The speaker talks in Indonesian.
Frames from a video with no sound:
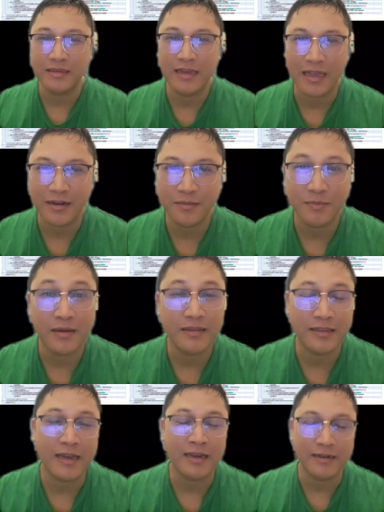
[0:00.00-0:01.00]
mesti harus ber
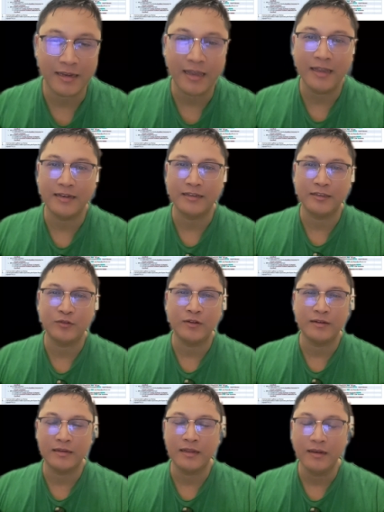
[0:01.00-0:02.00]
TKDN
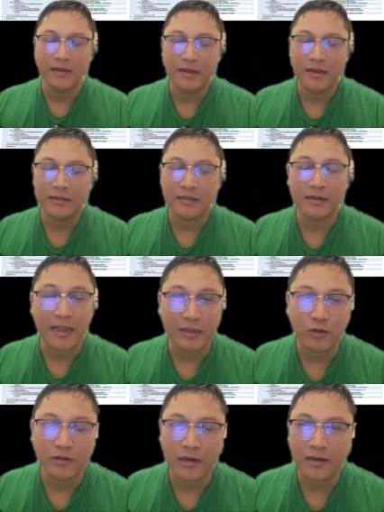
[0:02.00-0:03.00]
sesuai dengan
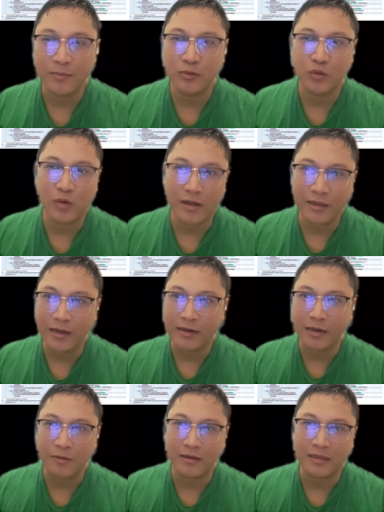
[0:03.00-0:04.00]
tergantung dari kebutuhannya
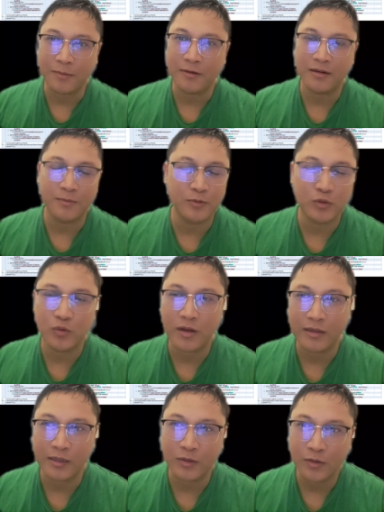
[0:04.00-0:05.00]
dan penetapan
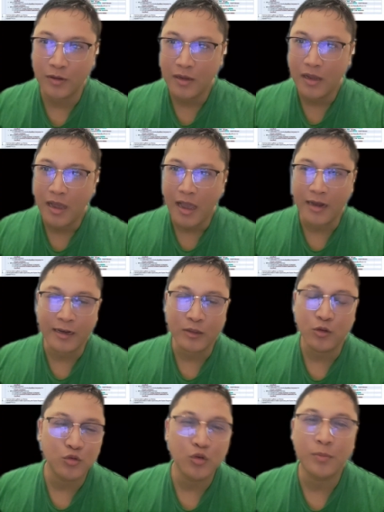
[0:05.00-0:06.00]
kebutuhannya itu
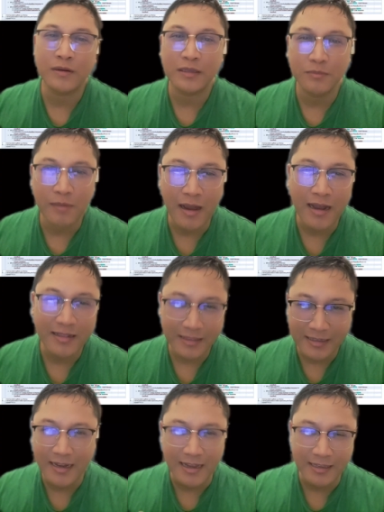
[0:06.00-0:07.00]
ada tujuh pertimbangan
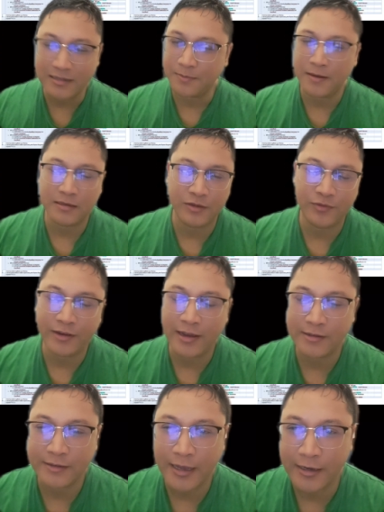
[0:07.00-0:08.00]
tidak hanya
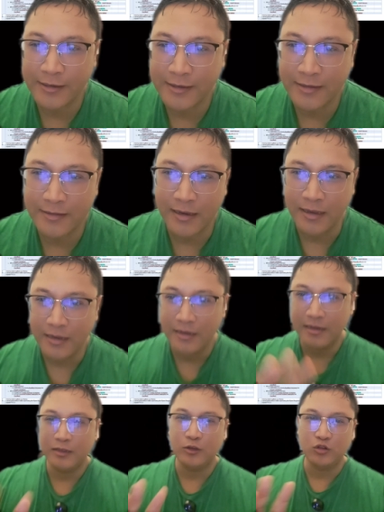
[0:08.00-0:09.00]
spesifikasi teknis saja
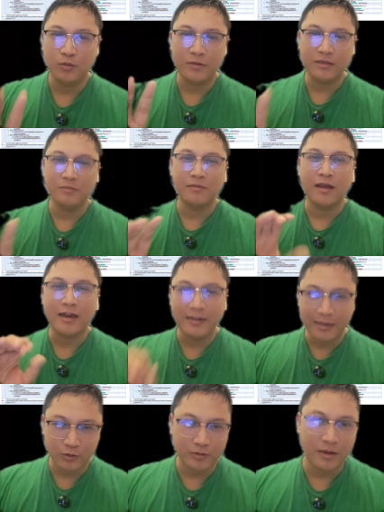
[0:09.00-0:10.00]
tujuh
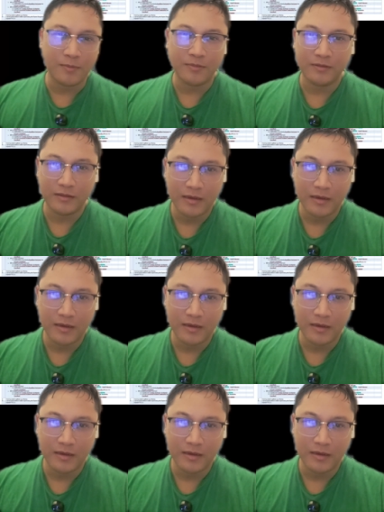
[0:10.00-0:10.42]
pertimbangan yang sudah